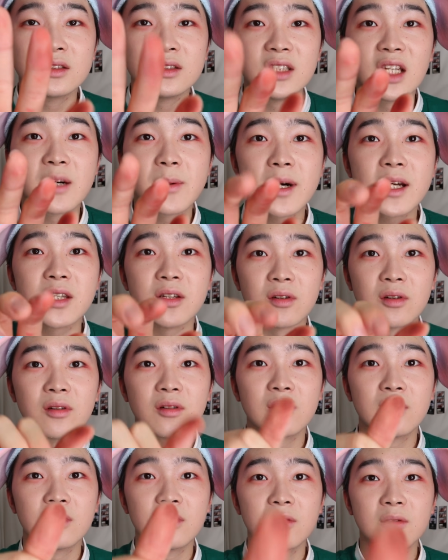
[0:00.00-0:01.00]
やばいよ、
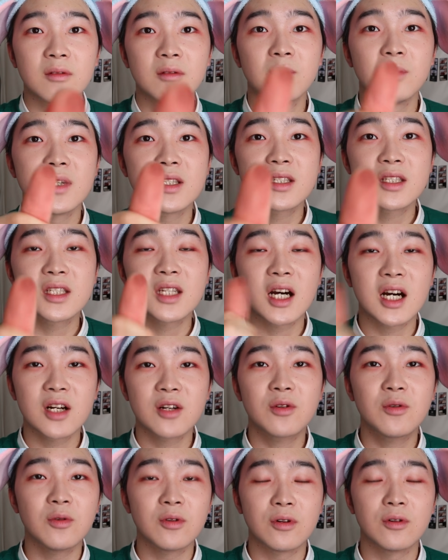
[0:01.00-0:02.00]
めっちゃ
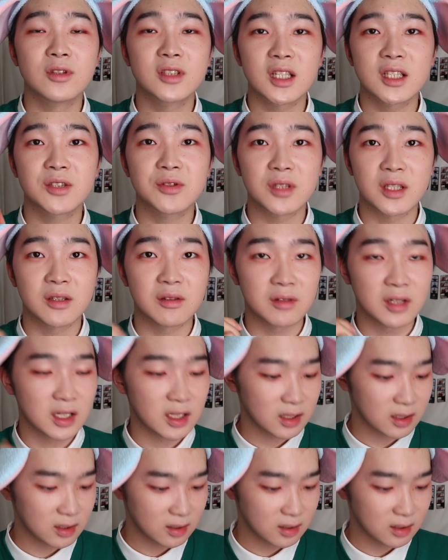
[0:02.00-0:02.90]
ハンコを押した人だよこれ。